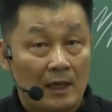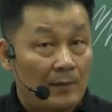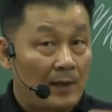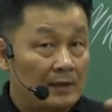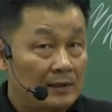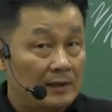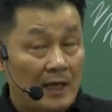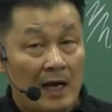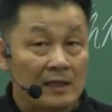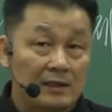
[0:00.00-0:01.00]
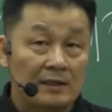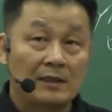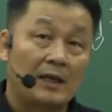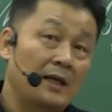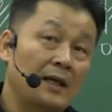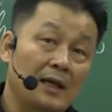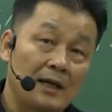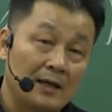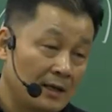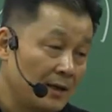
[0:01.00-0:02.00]
답안지
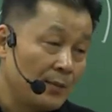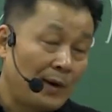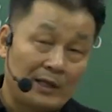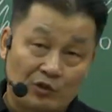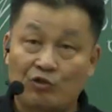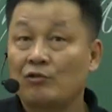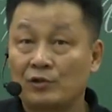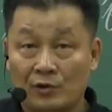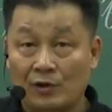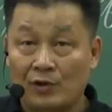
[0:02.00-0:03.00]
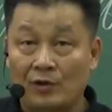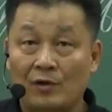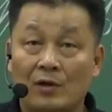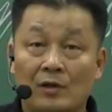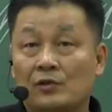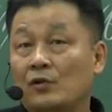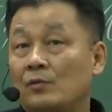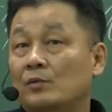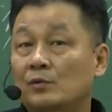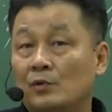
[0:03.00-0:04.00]
양식에 맞추어서
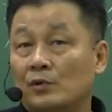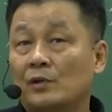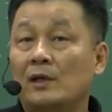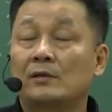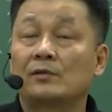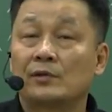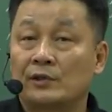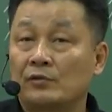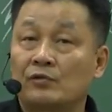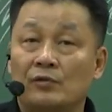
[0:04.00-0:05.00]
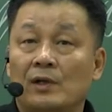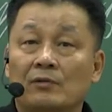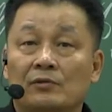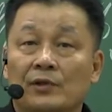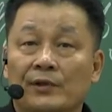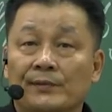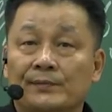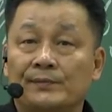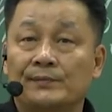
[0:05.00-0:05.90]
서브 노트를 하는 것이 중요하고요.